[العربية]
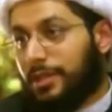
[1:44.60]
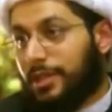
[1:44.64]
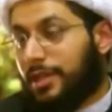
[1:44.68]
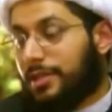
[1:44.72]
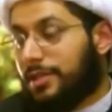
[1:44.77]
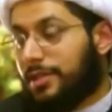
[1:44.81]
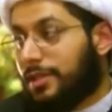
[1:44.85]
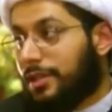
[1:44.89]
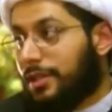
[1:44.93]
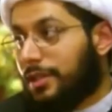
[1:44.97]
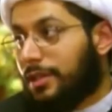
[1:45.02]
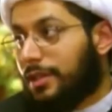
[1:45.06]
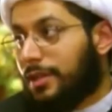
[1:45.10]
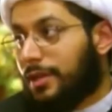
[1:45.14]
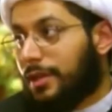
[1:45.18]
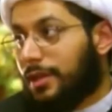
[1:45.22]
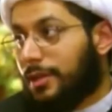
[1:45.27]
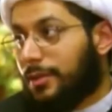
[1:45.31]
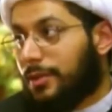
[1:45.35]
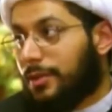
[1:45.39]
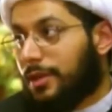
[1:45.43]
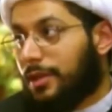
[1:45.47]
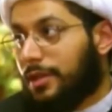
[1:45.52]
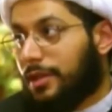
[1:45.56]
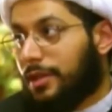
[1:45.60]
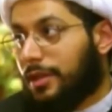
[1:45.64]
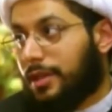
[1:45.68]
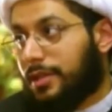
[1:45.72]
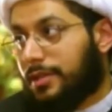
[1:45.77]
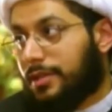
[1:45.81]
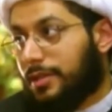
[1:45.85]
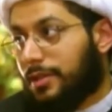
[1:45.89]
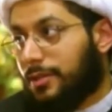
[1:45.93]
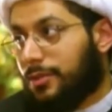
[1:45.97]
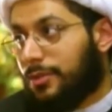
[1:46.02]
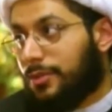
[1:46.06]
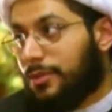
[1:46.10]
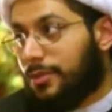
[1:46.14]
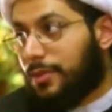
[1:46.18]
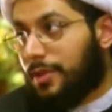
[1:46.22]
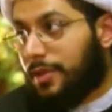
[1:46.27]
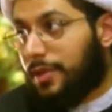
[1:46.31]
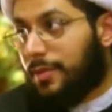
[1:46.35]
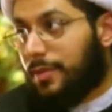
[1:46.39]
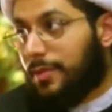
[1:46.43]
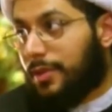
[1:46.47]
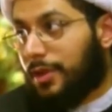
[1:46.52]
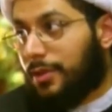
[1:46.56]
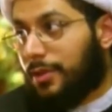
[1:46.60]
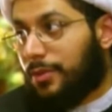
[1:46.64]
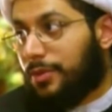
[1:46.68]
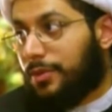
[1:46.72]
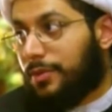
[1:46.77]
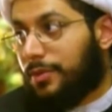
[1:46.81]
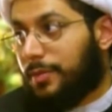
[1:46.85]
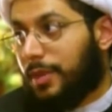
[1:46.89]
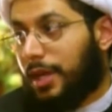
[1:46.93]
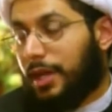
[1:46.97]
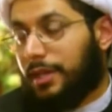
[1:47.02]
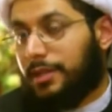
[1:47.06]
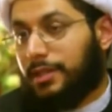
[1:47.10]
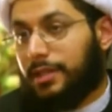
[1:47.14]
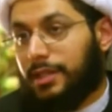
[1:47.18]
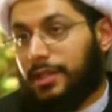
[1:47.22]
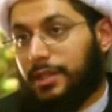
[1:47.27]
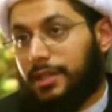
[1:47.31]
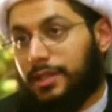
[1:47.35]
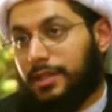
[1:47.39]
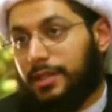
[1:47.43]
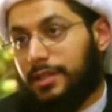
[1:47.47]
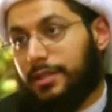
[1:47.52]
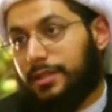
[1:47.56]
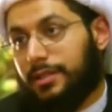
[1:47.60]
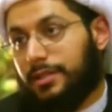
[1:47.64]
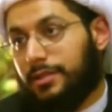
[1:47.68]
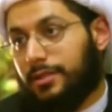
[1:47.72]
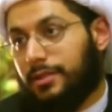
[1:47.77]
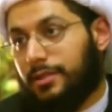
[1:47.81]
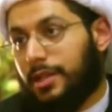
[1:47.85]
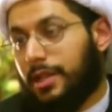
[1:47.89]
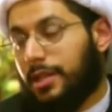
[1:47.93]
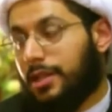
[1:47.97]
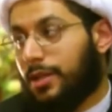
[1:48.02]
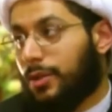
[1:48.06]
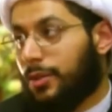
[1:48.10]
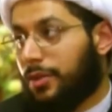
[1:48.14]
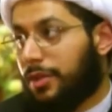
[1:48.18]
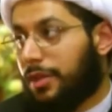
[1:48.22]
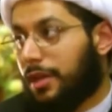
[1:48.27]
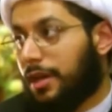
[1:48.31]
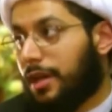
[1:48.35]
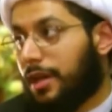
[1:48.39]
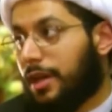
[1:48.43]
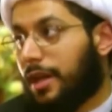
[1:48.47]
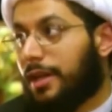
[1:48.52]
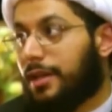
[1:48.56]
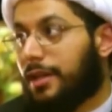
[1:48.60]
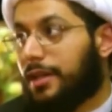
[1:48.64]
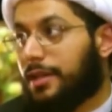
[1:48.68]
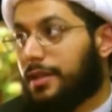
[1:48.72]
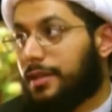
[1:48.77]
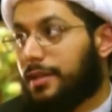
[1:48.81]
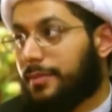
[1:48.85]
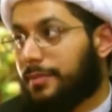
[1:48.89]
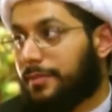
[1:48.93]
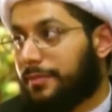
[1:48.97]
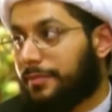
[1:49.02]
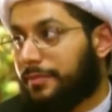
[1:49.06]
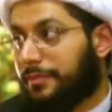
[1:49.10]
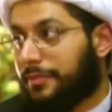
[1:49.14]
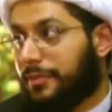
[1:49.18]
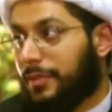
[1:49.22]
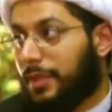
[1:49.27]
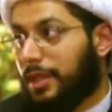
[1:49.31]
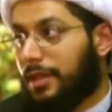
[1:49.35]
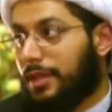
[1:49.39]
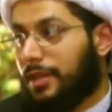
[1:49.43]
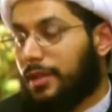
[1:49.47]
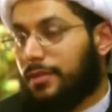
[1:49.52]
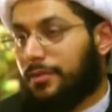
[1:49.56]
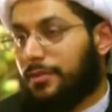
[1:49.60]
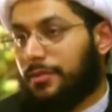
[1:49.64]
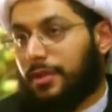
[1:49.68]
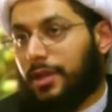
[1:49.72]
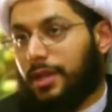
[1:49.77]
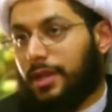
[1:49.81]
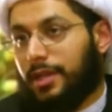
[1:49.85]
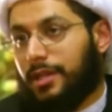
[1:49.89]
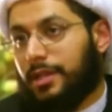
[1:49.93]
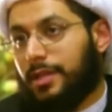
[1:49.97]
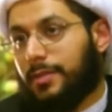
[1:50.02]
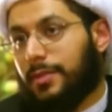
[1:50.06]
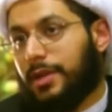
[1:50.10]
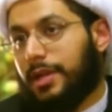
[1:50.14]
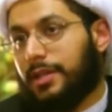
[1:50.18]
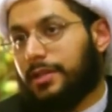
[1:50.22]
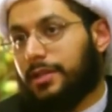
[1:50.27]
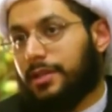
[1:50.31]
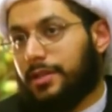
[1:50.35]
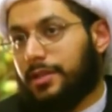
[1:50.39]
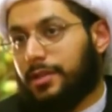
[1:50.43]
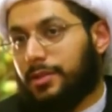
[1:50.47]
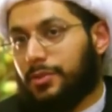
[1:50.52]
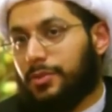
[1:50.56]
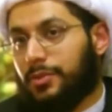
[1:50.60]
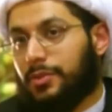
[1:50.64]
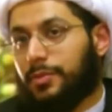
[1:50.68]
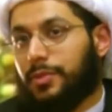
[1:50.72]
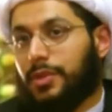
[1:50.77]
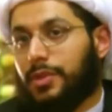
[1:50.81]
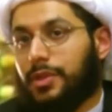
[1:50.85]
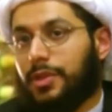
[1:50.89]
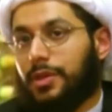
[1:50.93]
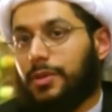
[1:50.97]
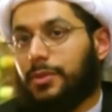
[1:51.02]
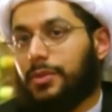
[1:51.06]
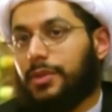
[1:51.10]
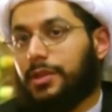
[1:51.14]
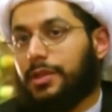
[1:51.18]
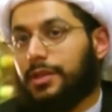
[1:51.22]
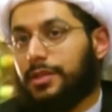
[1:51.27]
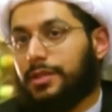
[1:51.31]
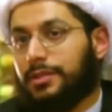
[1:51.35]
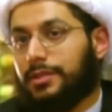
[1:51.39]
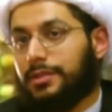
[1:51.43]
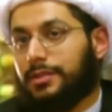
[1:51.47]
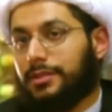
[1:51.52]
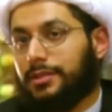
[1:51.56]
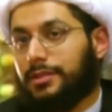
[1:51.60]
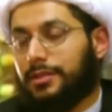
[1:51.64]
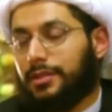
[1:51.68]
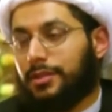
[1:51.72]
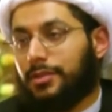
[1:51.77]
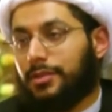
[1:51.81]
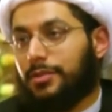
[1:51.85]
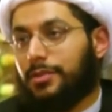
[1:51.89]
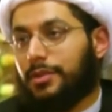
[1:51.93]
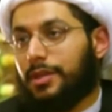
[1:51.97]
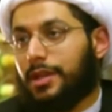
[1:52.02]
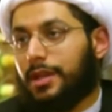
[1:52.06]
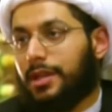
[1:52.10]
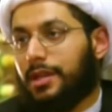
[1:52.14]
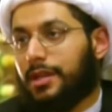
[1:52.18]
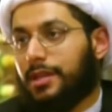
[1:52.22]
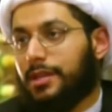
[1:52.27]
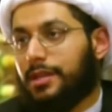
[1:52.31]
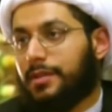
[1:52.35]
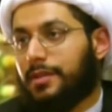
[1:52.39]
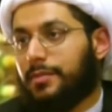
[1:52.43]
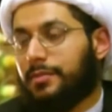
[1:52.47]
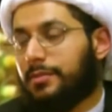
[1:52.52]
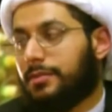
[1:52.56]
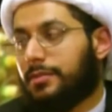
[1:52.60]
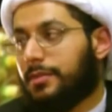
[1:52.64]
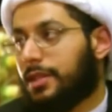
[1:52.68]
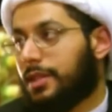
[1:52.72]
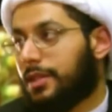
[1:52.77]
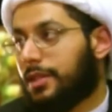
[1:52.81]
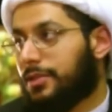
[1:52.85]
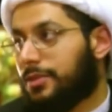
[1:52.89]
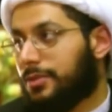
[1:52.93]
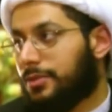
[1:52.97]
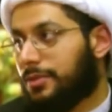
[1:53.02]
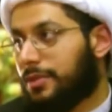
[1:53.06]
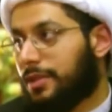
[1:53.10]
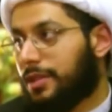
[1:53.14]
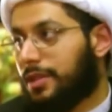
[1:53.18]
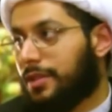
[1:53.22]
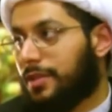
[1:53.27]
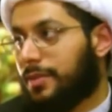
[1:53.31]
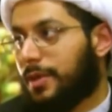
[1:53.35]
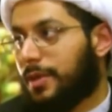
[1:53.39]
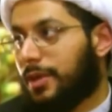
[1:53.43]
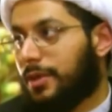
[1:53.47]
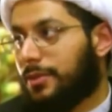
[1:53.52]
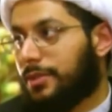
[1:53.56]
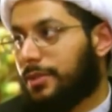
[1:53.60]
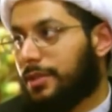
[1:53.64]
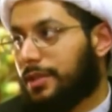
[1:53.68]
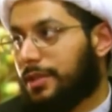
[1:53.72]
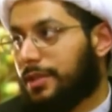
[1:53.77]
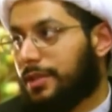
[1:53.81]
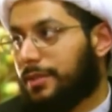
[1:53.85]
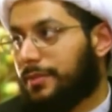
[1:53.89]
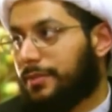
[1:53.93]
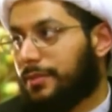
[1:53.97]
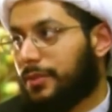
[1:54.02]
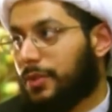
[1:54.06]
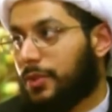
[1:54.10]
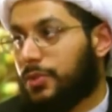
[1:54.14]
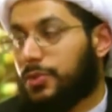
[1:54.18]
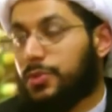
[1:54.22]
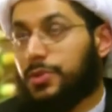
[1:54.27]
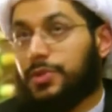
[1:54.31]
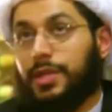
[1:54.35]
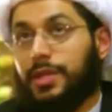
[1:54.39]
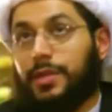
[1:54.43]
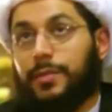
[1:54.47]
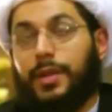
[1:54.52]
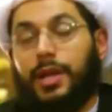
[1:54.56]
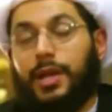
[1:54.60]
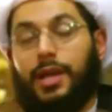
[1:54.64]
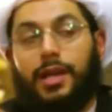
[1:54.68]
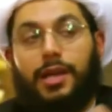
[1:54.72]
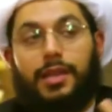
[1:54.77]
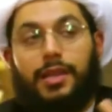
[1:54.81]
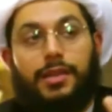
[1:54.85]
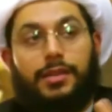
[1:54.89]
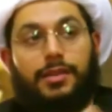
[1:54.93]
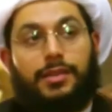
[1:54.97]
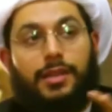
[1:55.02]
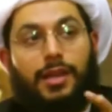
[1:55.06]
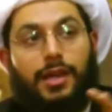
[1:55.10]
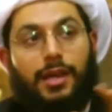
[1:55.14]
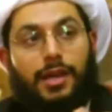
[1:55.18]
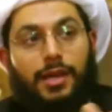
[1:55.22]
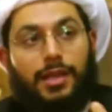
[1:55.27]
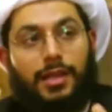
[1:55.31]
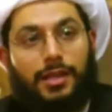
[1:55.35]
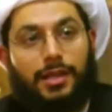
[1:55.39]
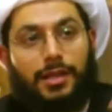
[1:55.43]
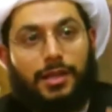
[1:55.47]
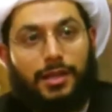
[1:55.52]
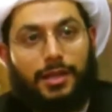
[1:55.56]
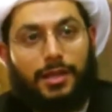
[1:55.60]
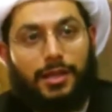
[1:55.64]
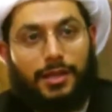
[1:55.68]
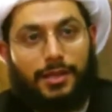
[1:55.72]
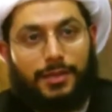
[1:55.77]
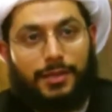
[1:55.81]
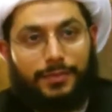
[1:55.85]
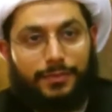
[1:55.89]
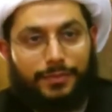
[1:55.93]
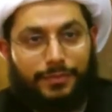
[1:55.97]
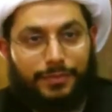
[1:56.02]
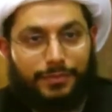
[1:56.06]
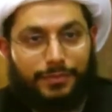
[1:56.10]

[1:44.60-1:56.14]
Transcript: الله صلى الله عليه وآله قتلوه وذبحوه بعد إحنا لأنه ثار عليهم فإحنا بعد إذا نقوم بثورة نثور عليهم ما يقتلون يذبحوننا خصوصا مع هذا الدعاية الإعلان